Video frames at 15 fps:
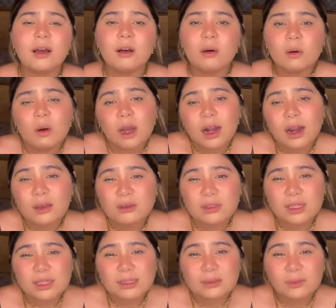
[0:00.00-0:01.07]
Ojalá y
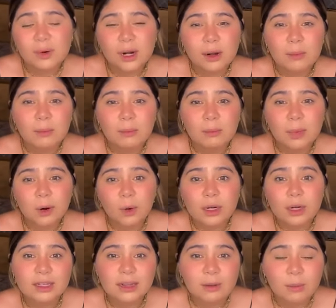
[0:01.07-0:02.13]
ustedes fueran mejores
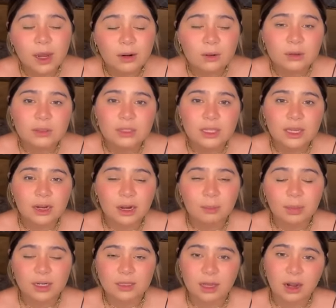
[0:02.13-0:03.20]
hermanos y
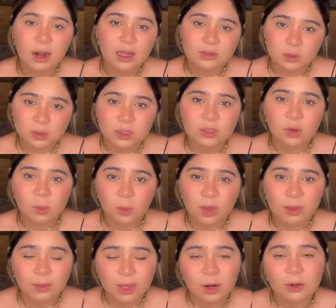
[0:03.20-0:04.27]
repartieran las cosas como
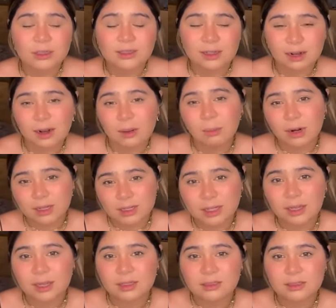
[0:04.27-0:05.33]
debieron ser
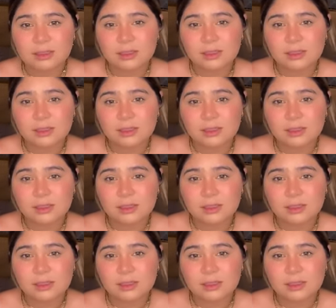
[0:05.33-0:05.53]
repartidas.